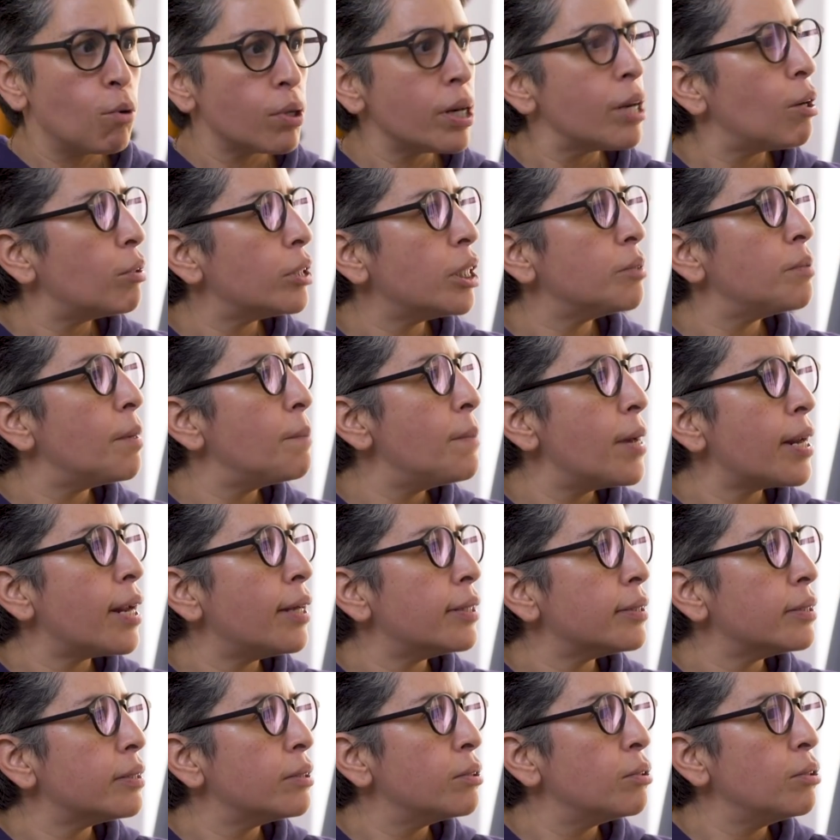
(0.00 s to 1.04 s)
ocurren cosas bien
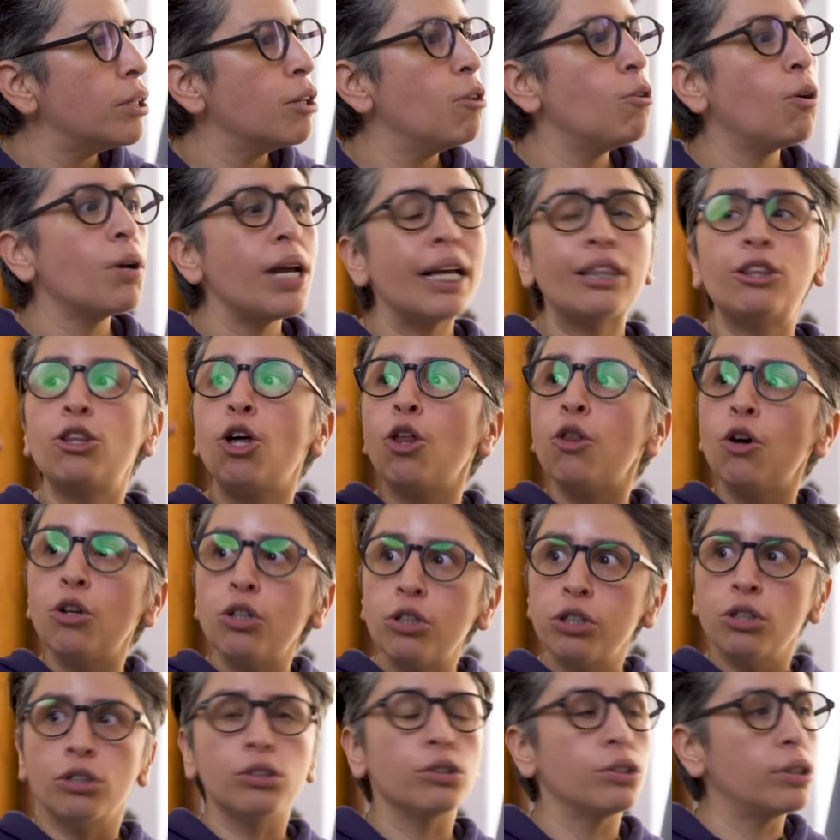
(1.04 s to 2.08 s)
vergas, ¿no? Y luego ya
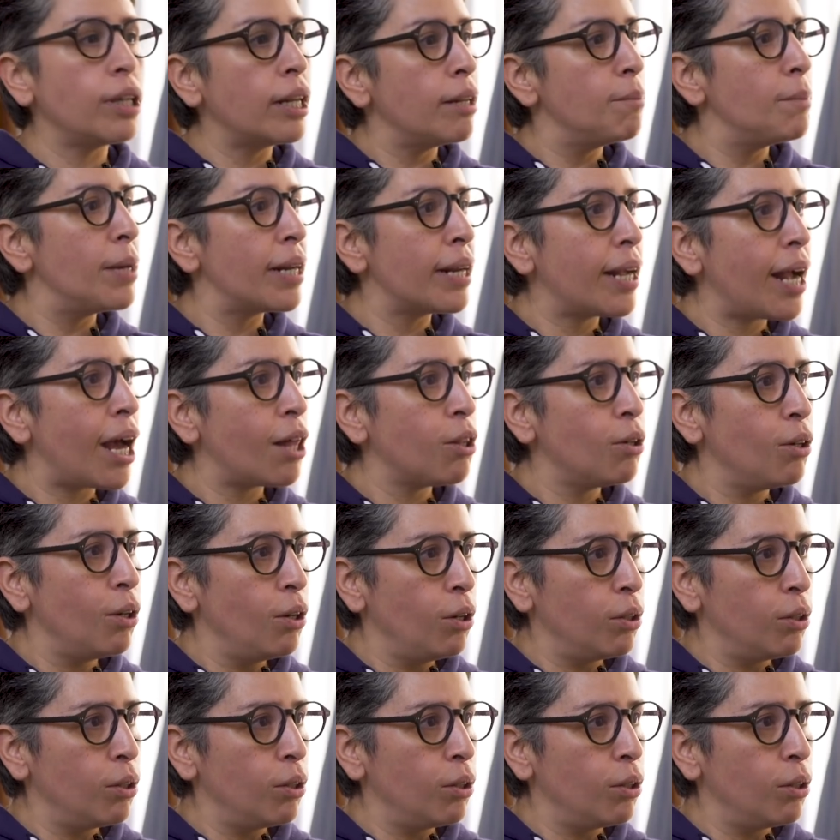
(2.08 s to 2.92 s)
todos los del mercado